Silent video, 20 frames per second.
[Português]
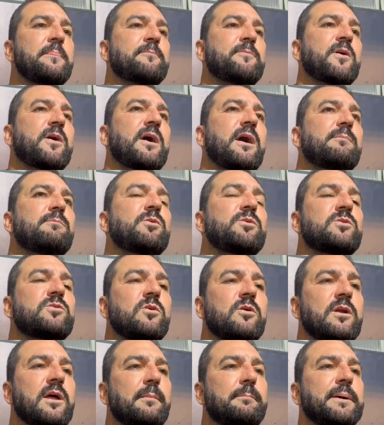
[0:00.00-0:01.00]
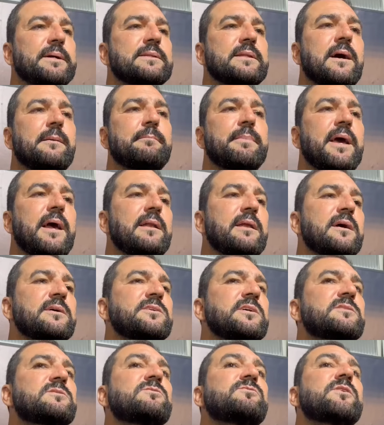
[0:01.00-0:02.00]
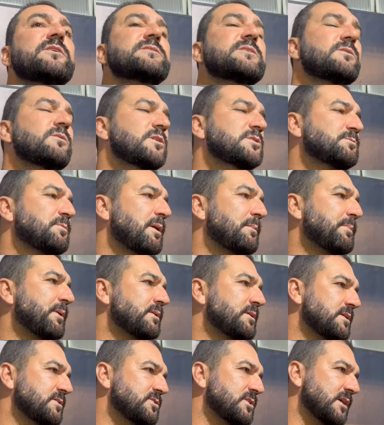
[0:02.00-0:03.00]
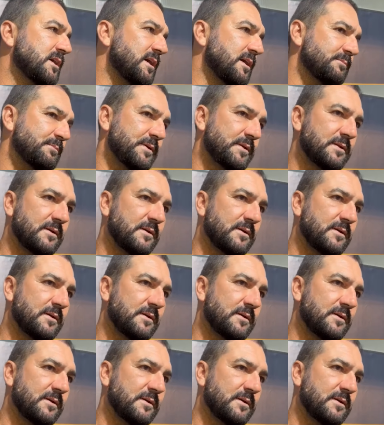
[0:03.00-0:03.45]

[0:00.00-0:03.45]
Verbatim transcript: ficar muito olhar para a tabela e a gente não fazer o nosso papel dentro de campo.